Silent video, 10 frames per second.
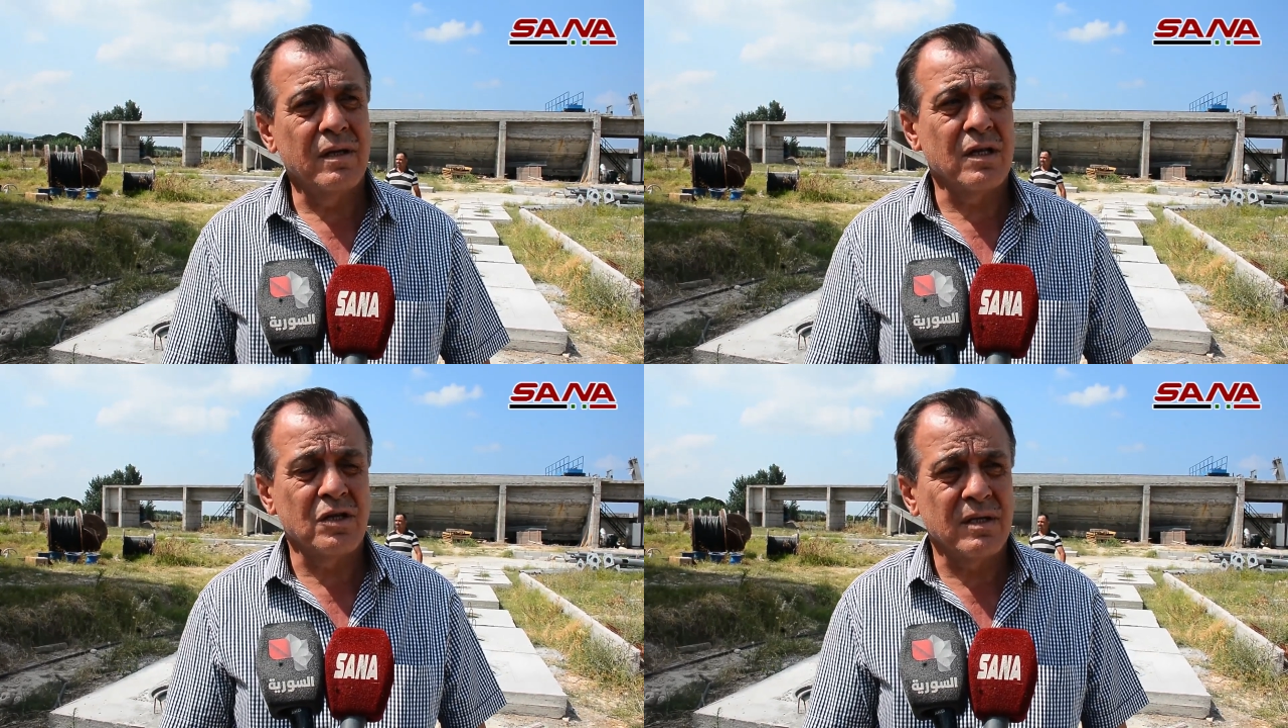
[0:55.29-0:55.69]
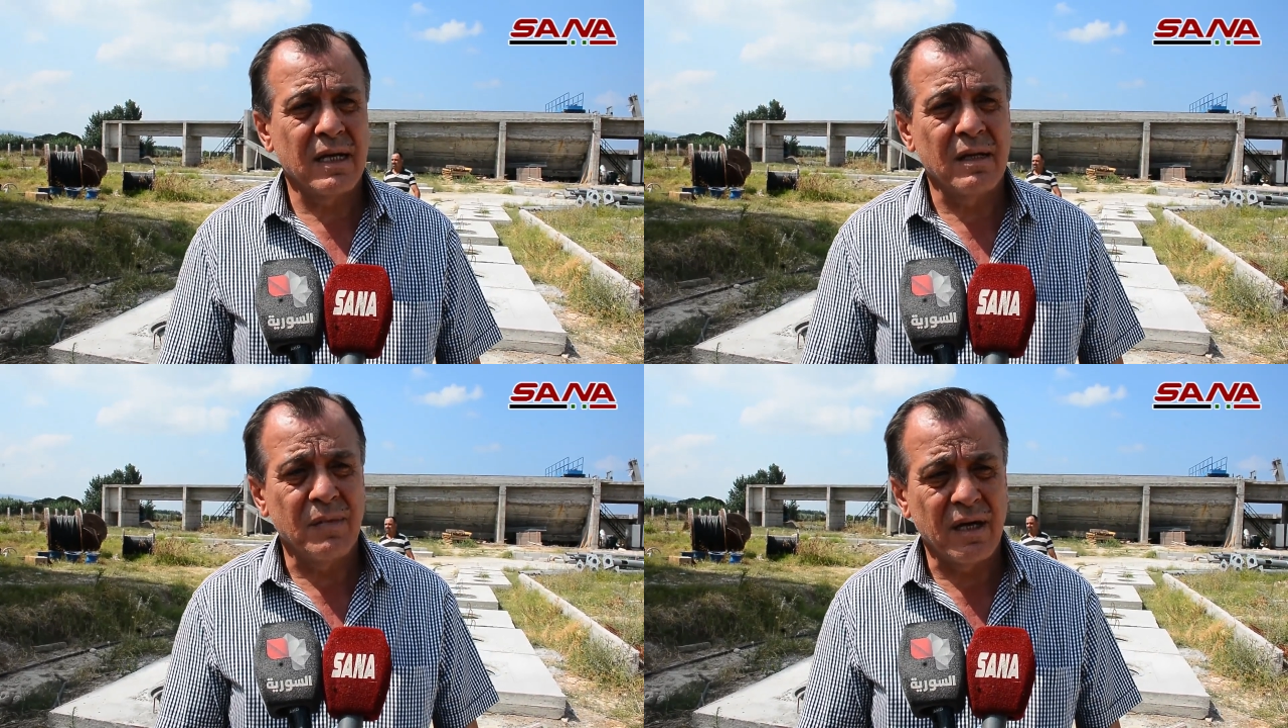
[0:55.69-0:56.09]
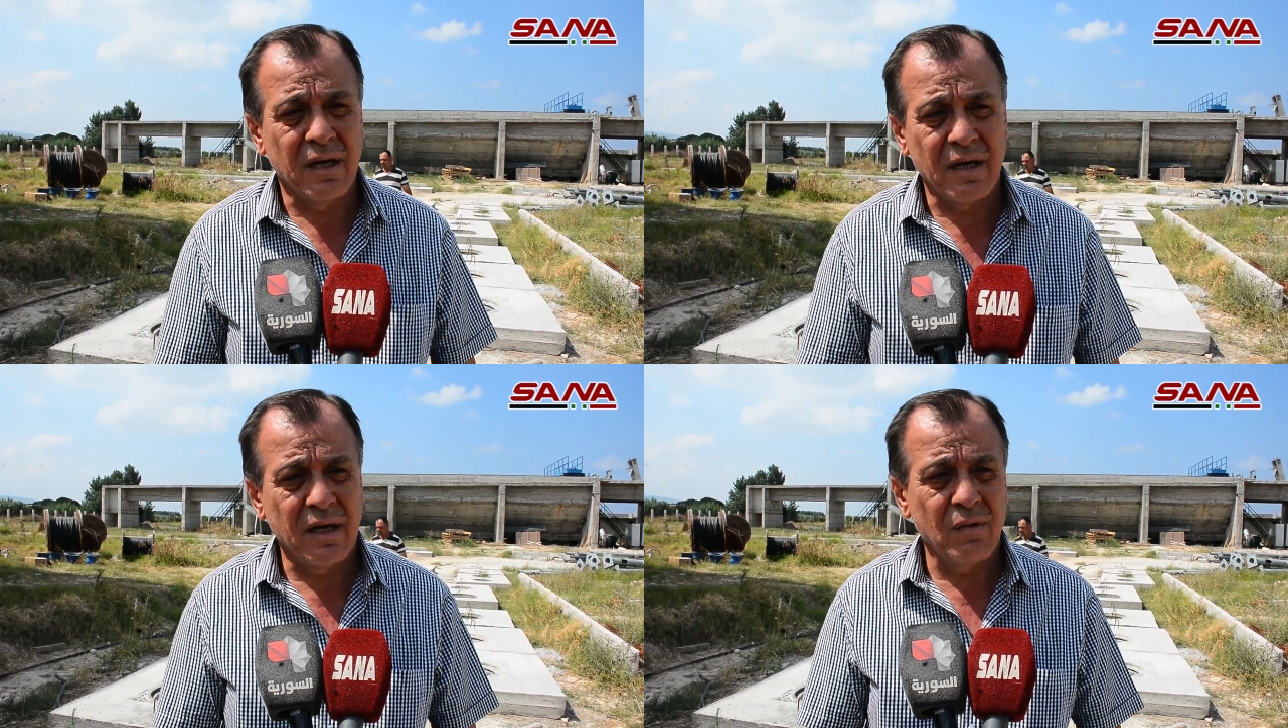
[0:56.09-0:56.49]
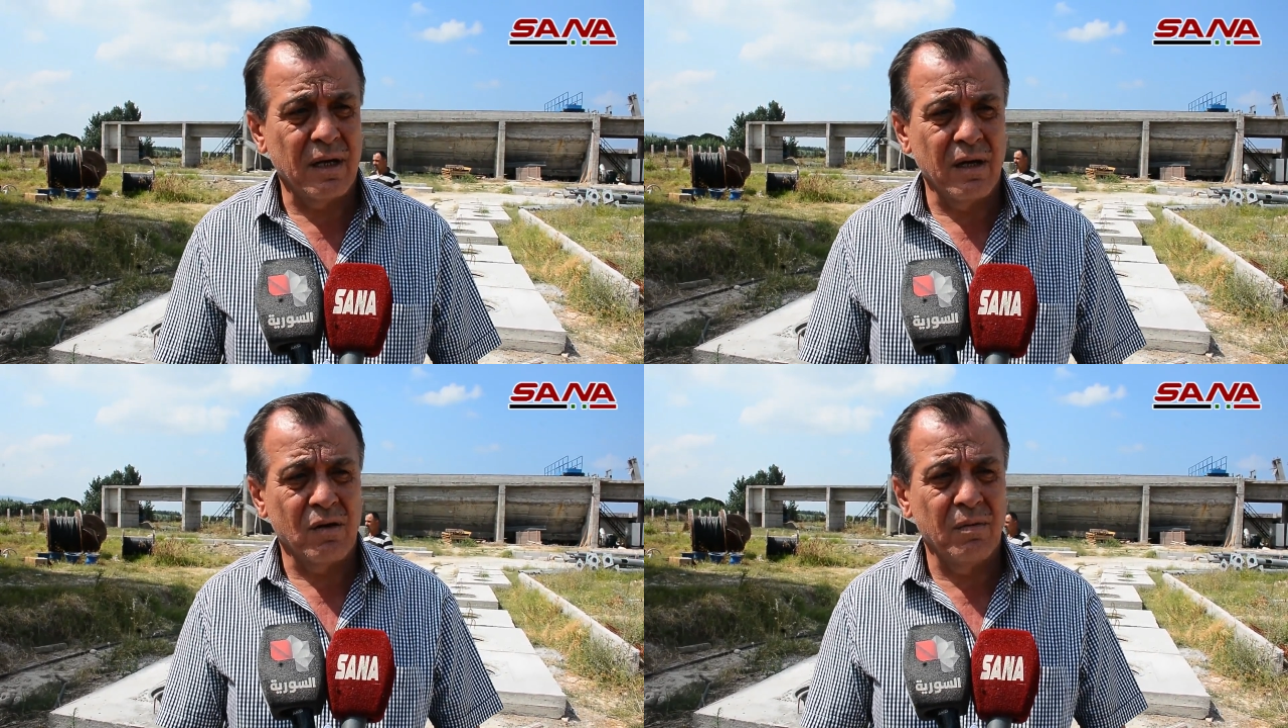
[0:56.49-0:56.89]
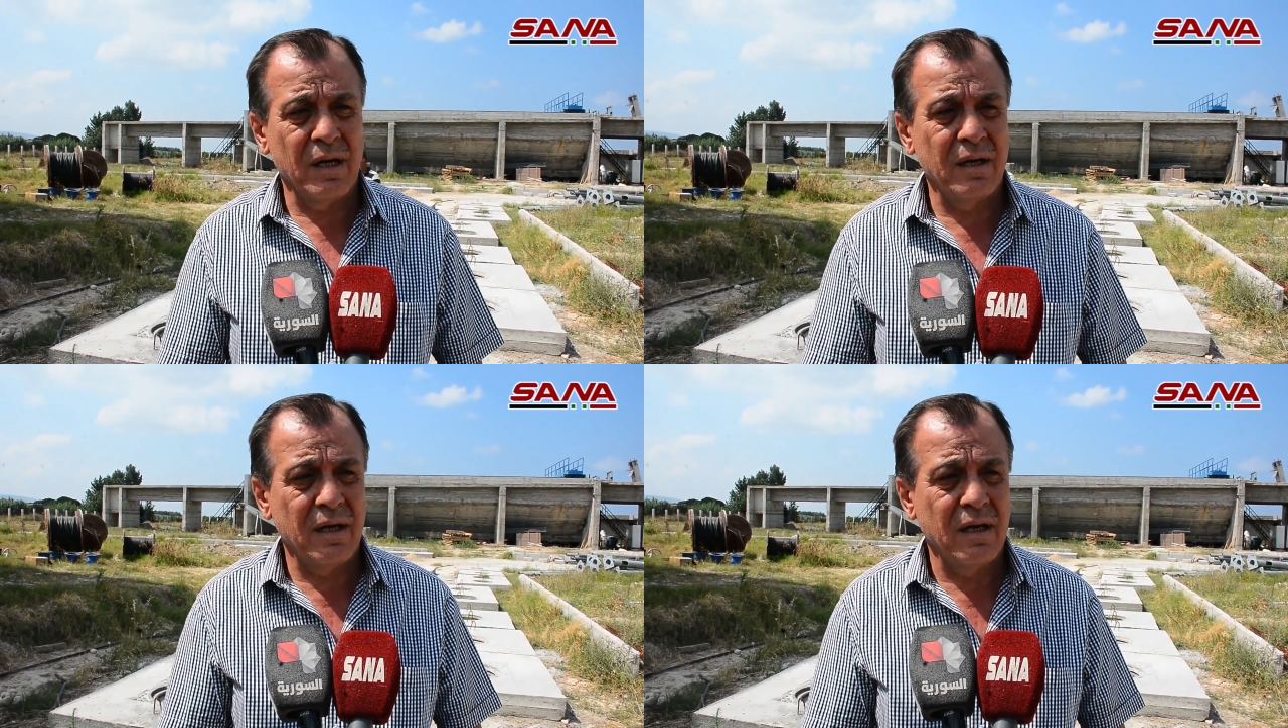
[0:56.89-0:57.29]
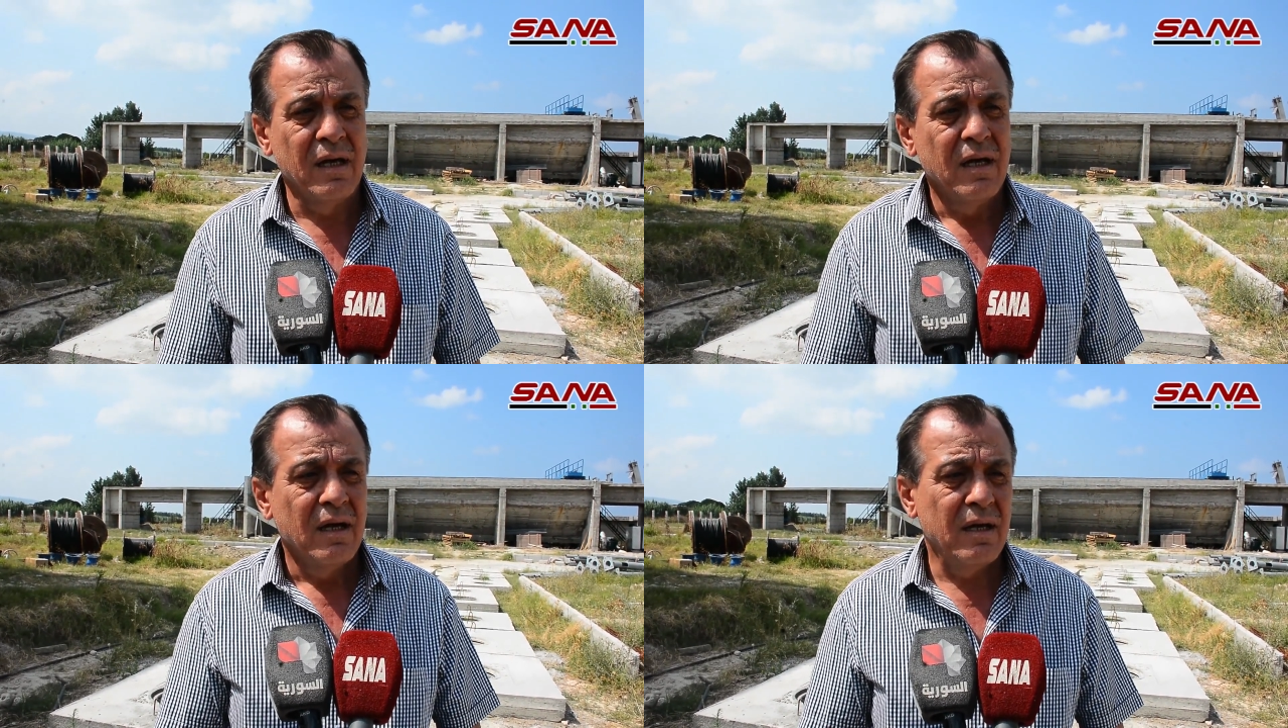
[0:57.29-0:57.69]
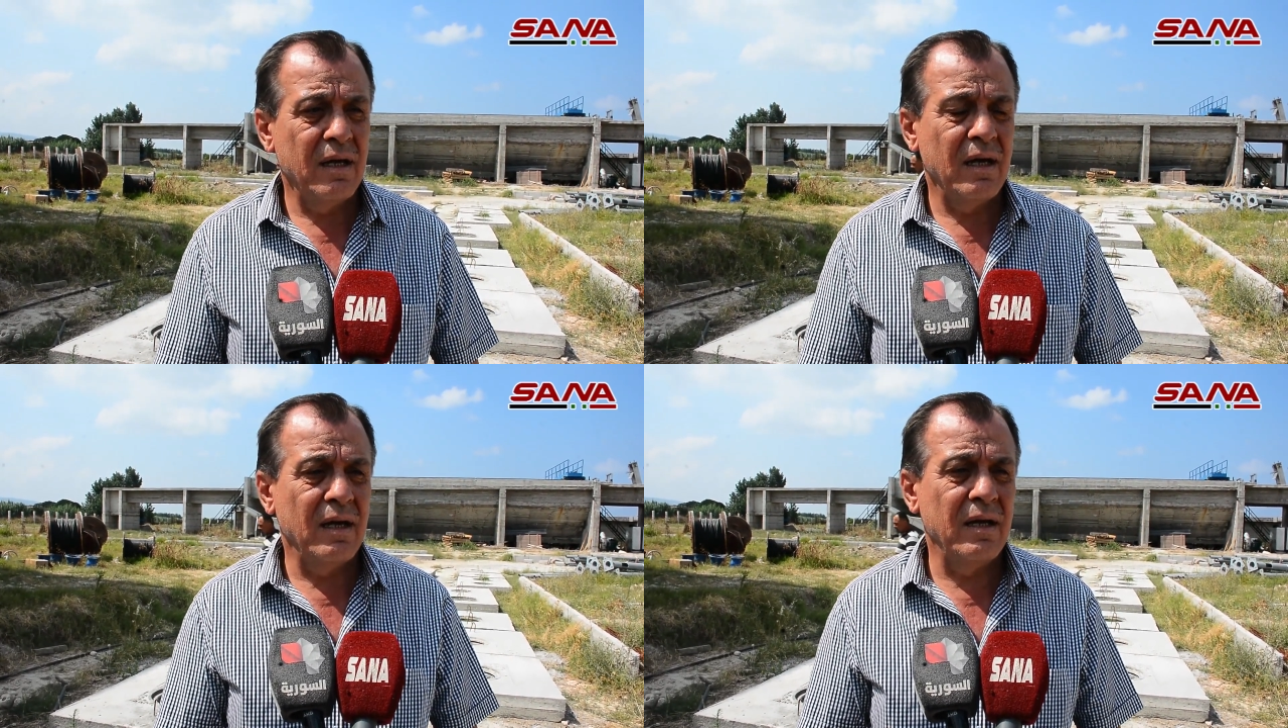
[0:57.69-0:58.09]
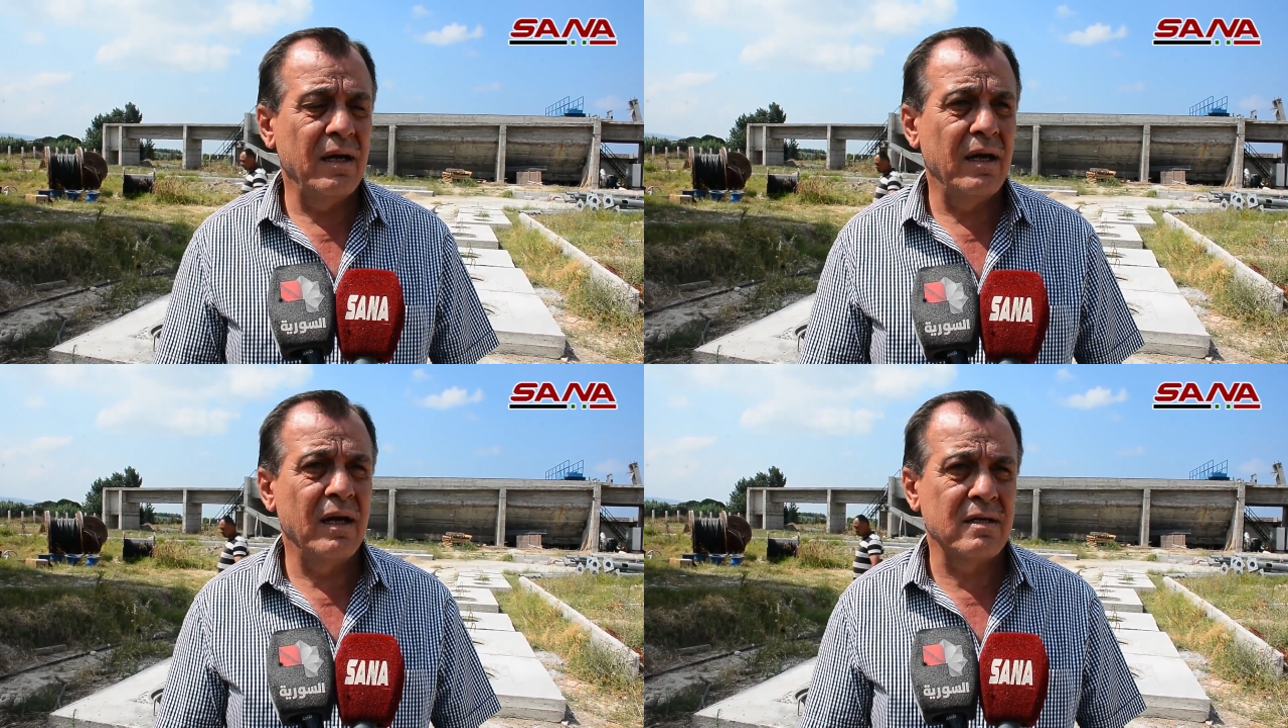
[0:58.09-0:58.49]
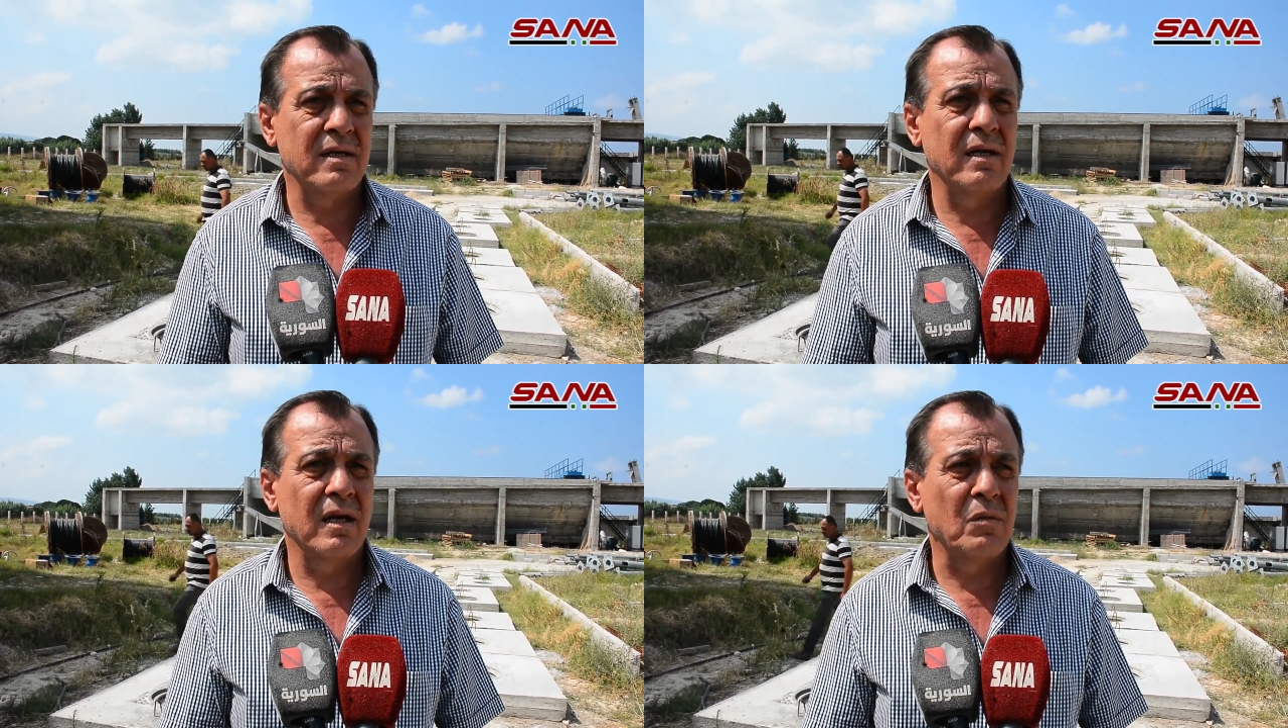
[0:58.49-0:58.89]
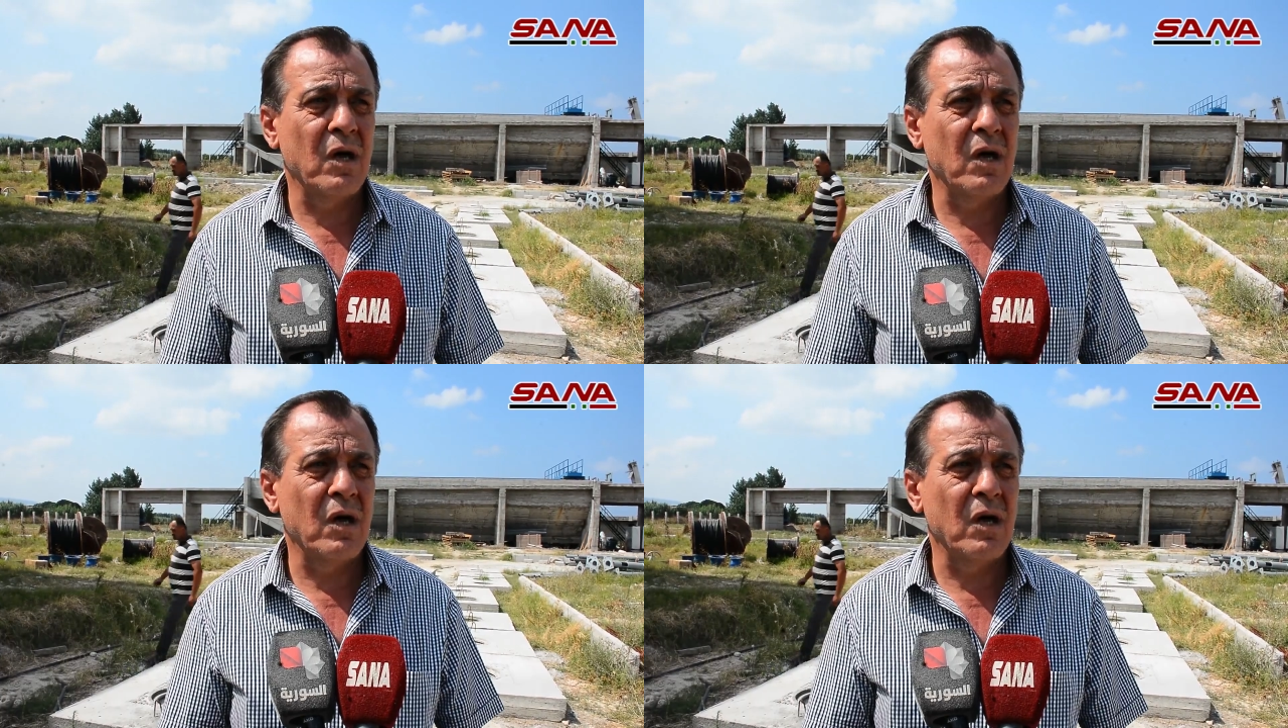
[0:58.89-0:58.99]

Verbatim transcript: التجهيزات الميكانيكية والكهربائية لهذه